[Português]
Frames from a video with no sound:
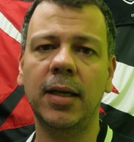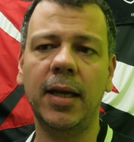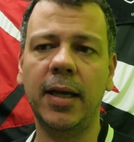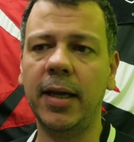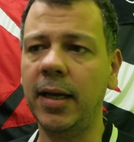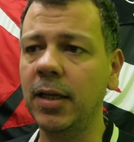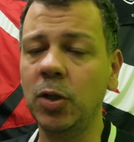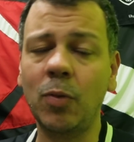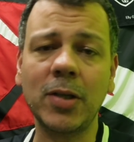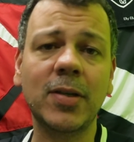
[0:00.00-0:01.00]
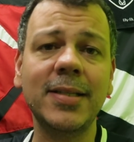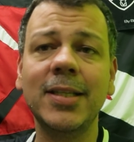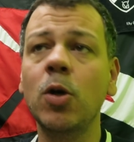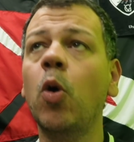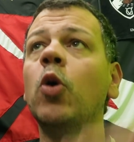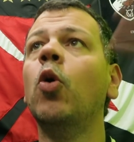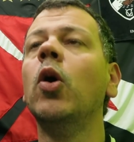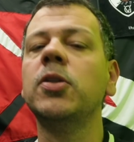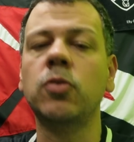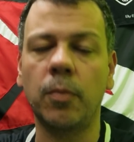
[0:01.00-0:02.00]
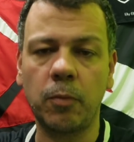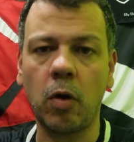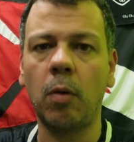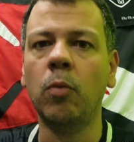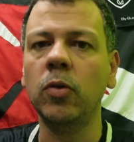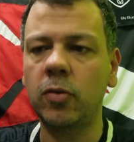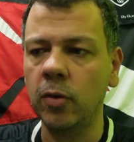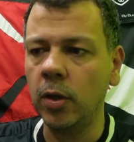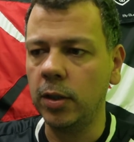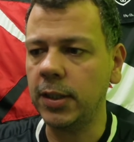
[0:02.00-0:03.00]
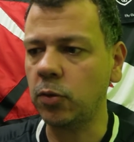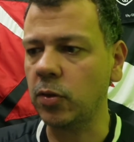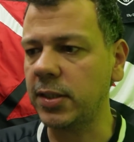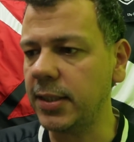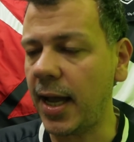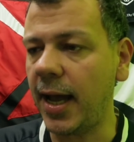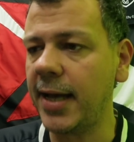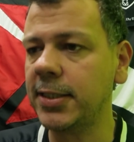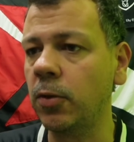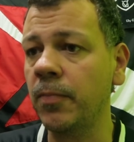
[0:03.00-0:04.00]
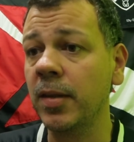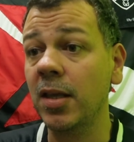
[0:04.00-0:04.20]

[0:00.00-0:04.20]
É, não acho que ele seja horroroso, como muito da torcida acham.